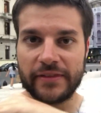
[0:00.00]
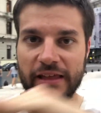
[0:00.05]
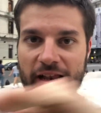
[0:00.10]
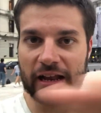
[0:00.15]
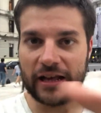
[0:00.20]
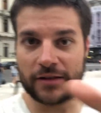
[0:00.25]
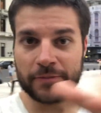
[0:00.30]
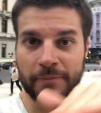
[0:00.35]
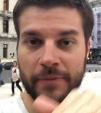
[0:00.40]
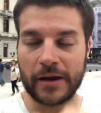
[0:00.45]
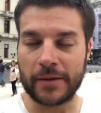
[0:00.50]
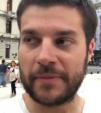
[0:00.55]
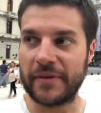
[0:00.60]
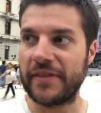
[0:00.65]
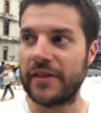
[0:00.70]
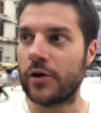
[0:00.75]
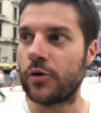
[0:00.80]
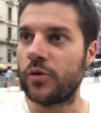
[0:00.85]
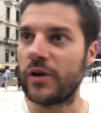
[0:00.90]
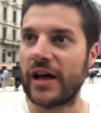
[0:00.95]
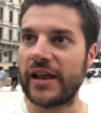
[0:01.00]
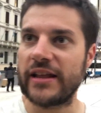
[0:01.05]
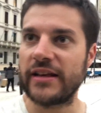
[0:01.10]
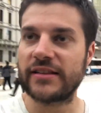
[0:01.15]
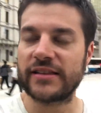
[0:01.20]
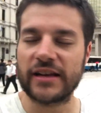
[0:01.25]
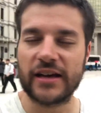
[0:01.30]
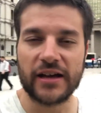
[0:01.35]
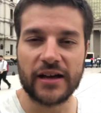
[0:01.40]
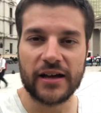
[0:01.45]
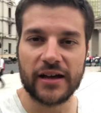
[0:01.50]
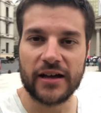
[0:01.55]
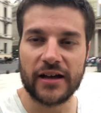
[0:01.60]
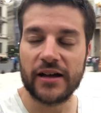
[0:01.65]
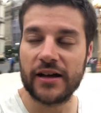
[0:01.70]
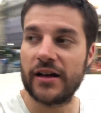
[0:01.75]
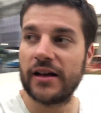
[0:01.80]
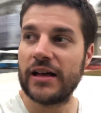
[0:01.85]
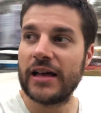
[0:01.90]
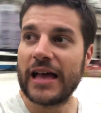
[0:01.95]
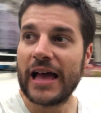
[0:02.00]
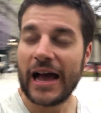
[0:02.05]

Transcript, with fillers: de las perpendiculares a,